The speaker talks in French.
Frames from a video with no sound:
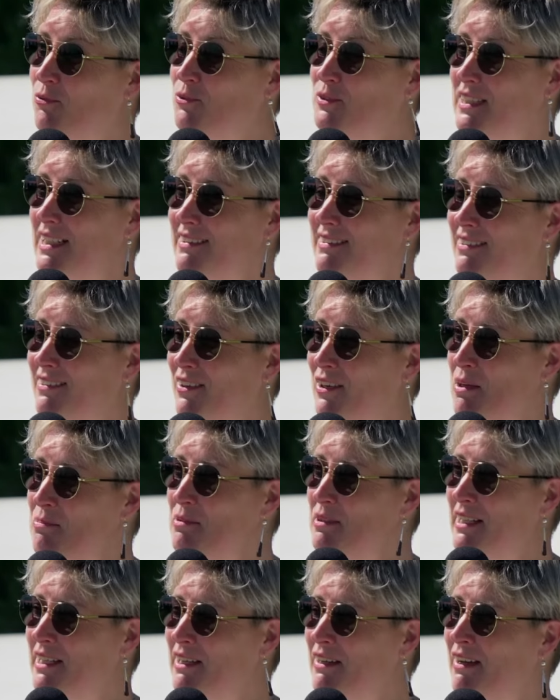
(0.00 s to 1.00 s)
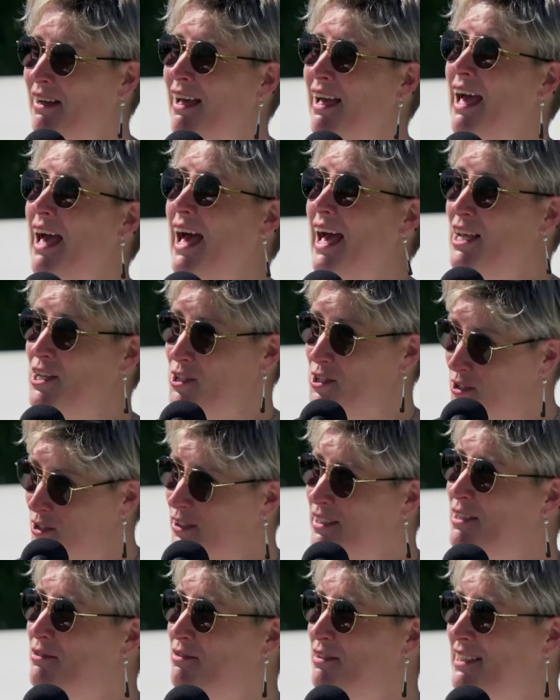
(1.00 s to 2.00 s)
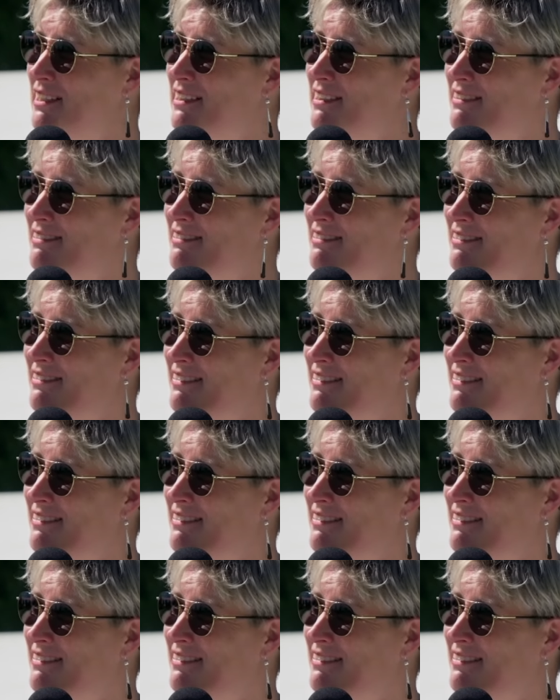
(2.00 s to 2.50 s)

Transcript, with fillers: Vous êtes eh bien, un jeune évêque.